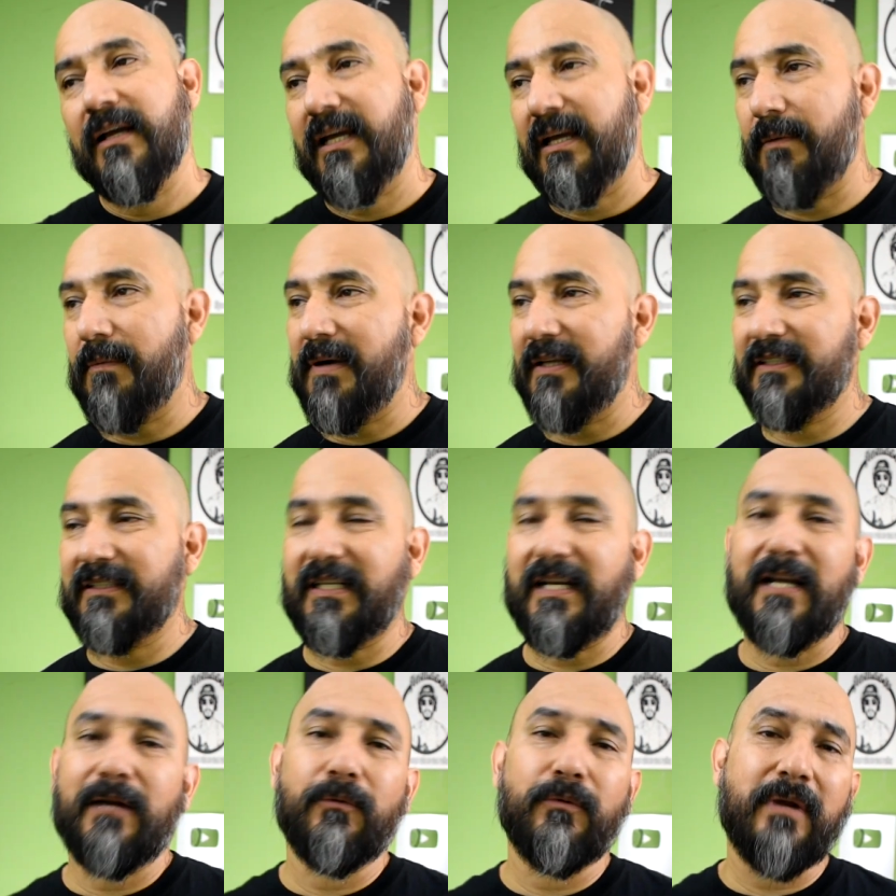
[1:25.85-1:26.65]
que va a
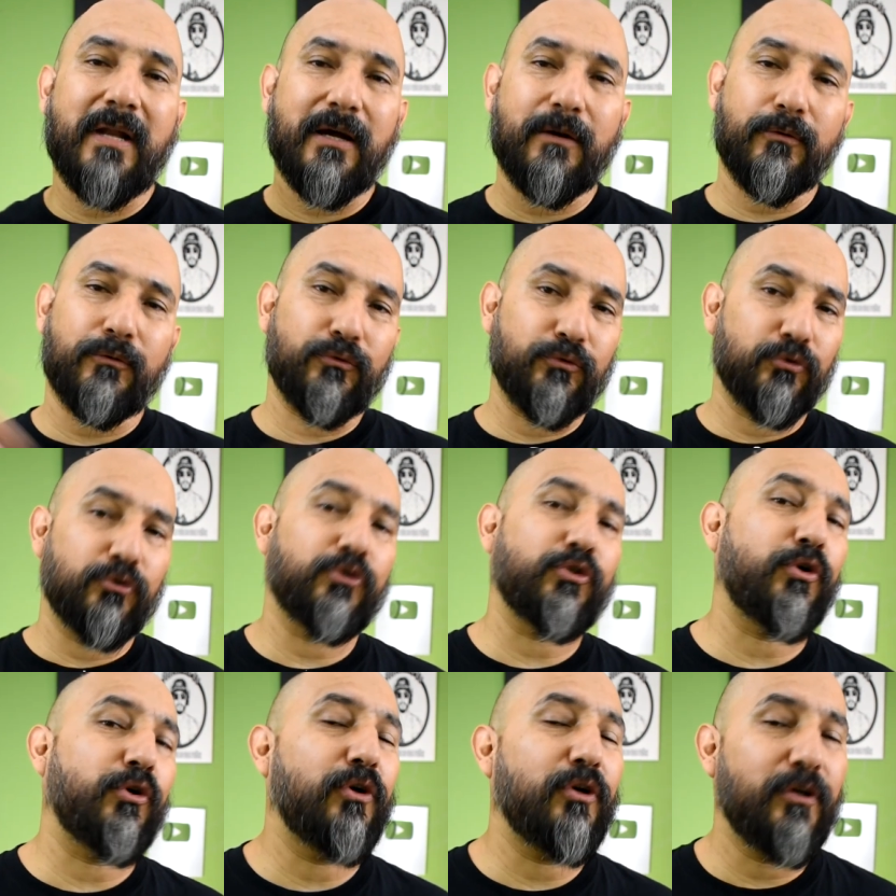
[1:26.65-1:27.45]
traer una
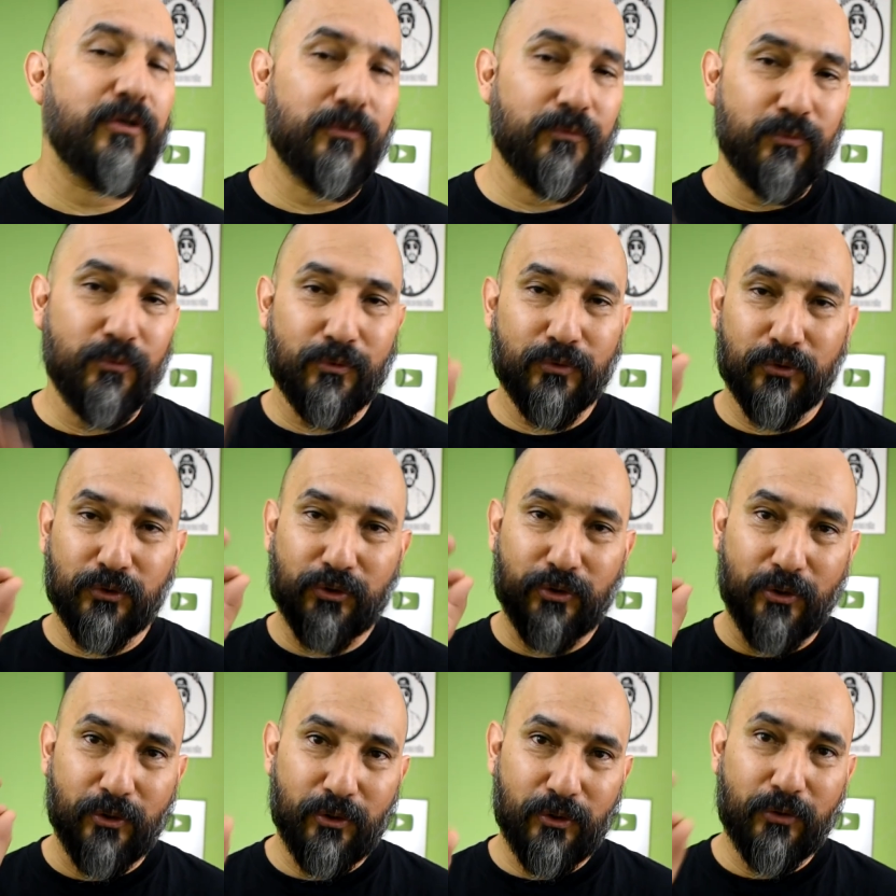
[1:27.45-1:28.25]
control, un
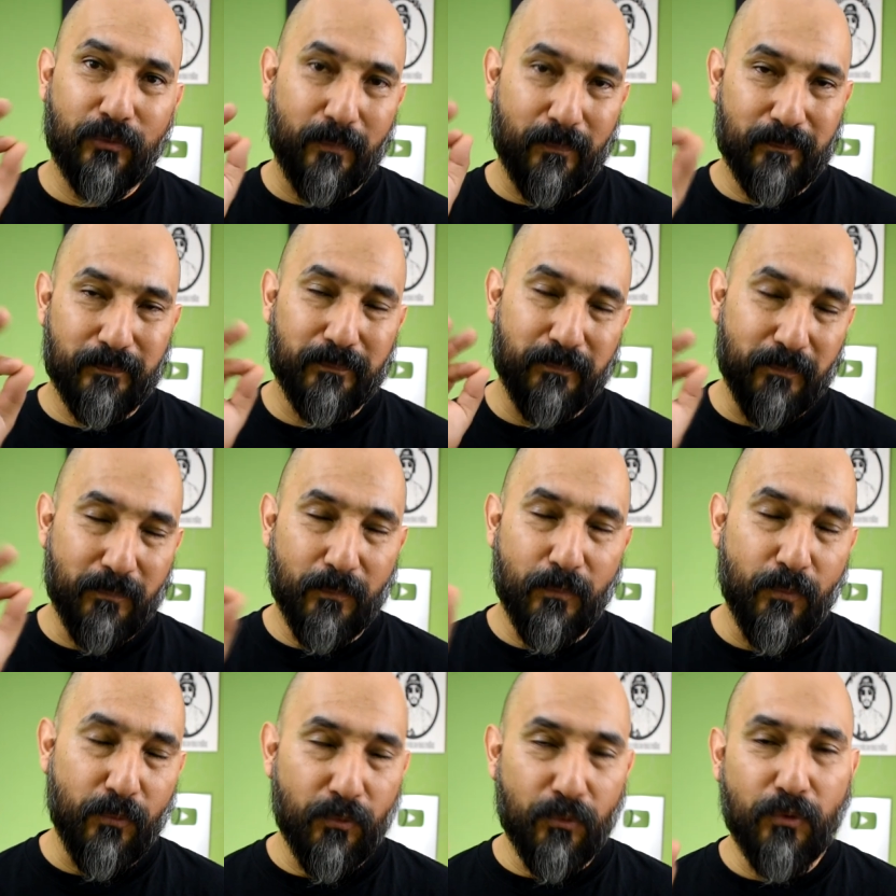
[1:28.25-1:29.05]
control
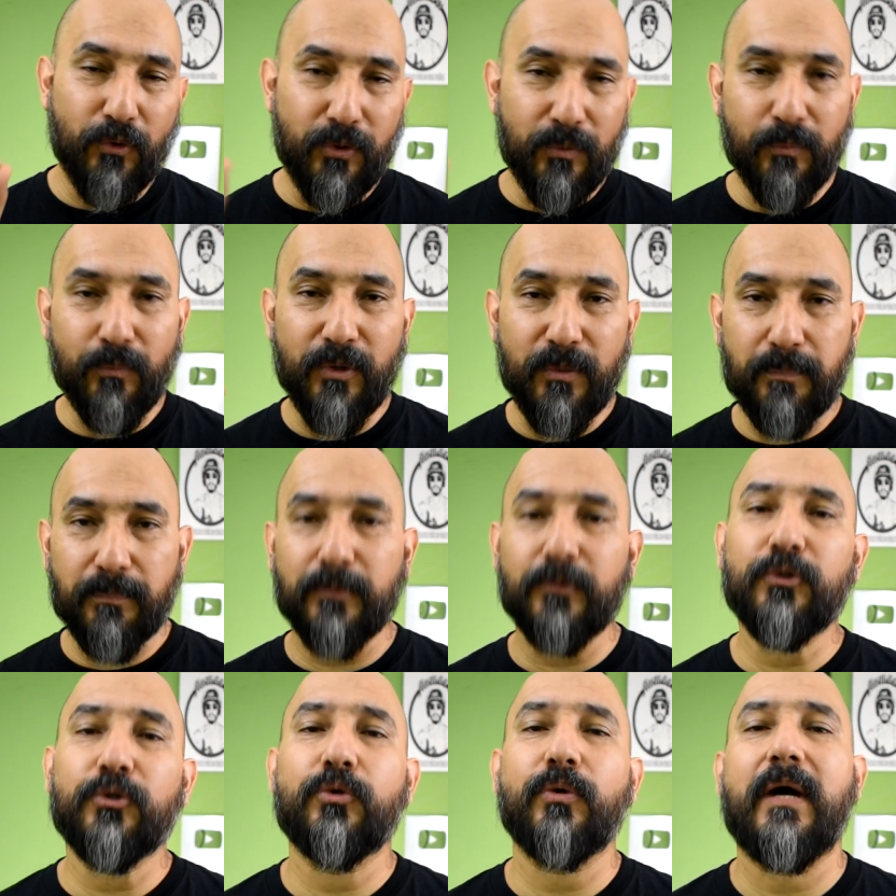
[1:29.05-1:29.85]
muy muy
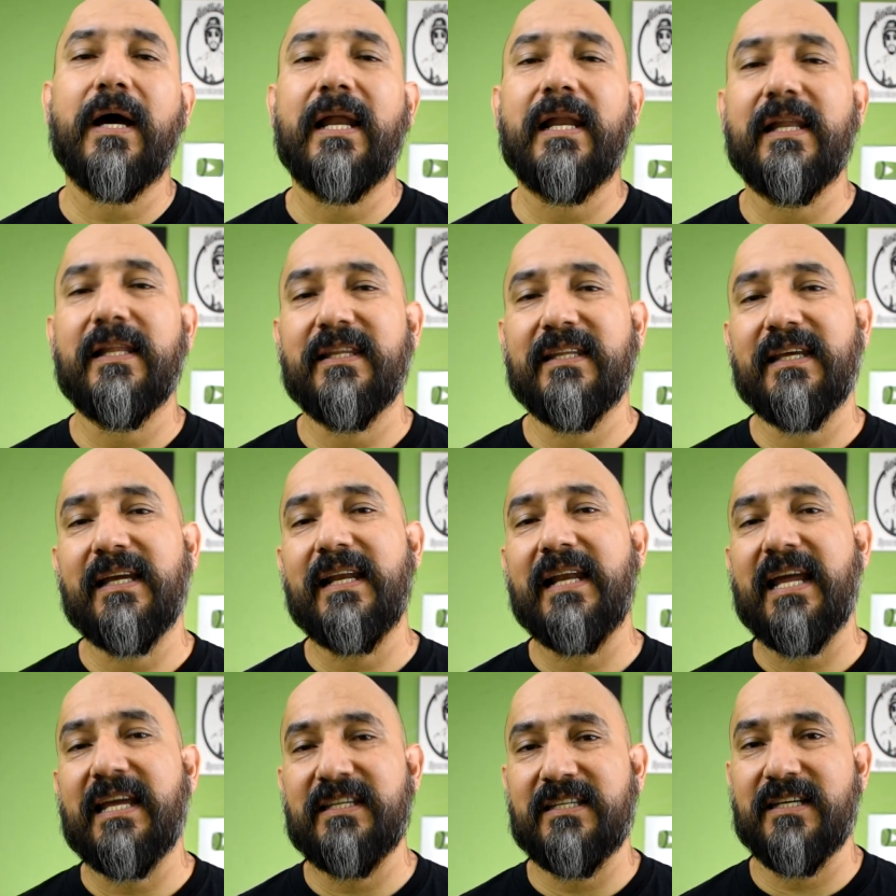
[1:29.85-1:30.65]
puntual
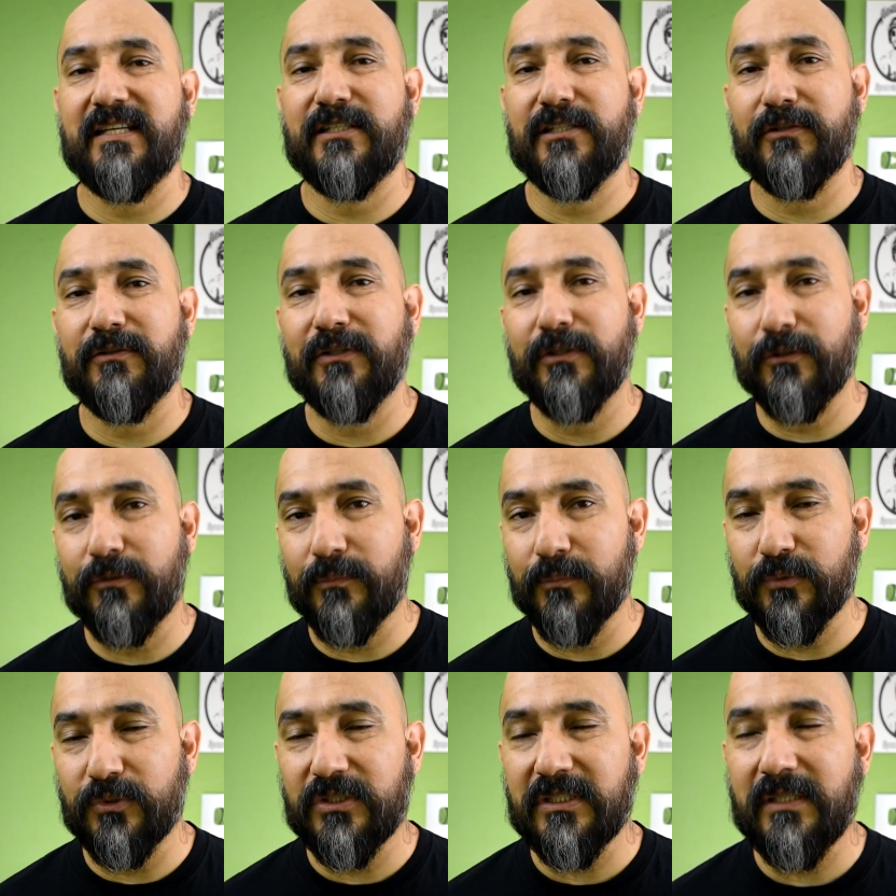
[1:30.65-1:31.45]
de la inyección de
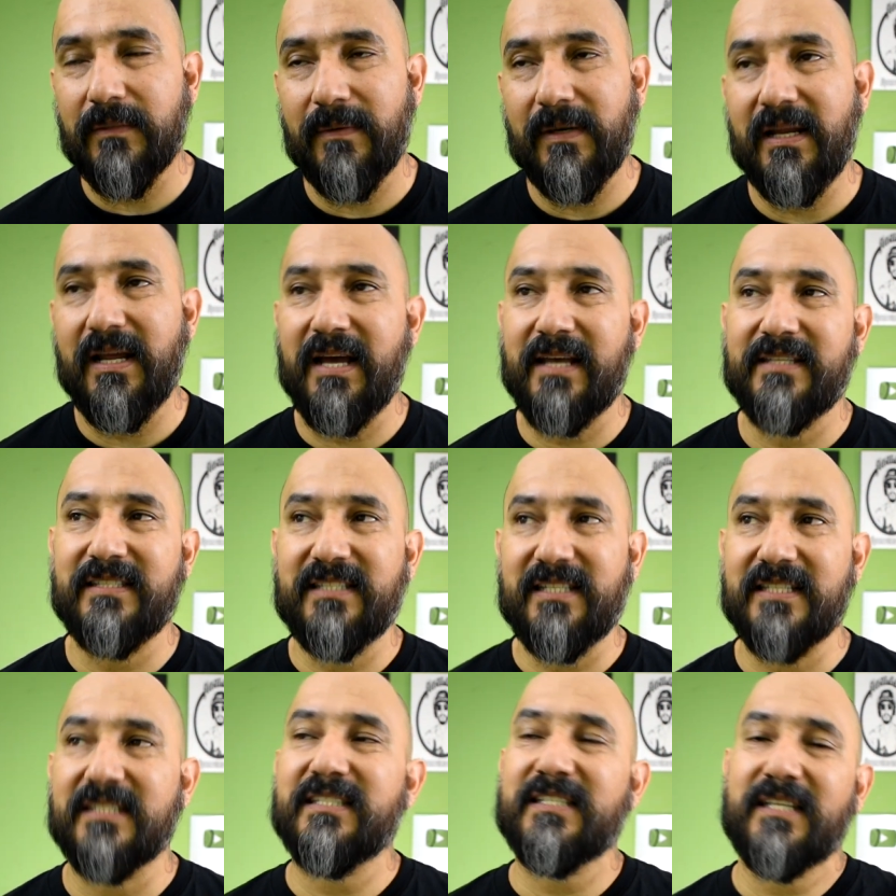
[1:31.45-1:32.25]
combustible
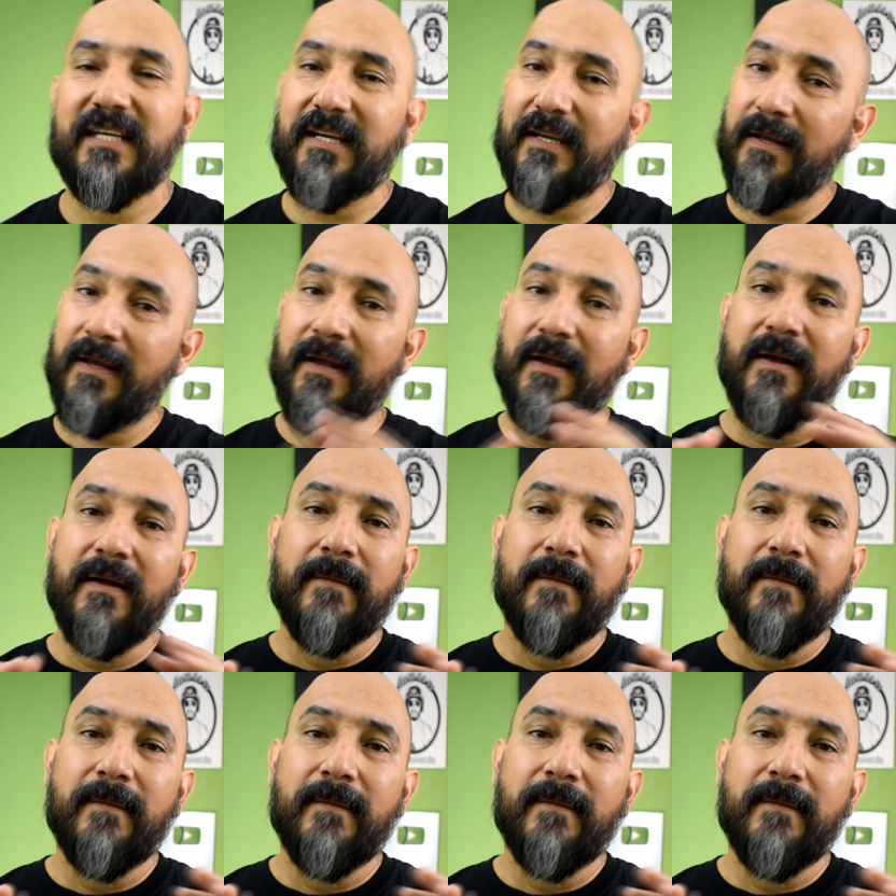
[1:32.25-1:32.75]
así es que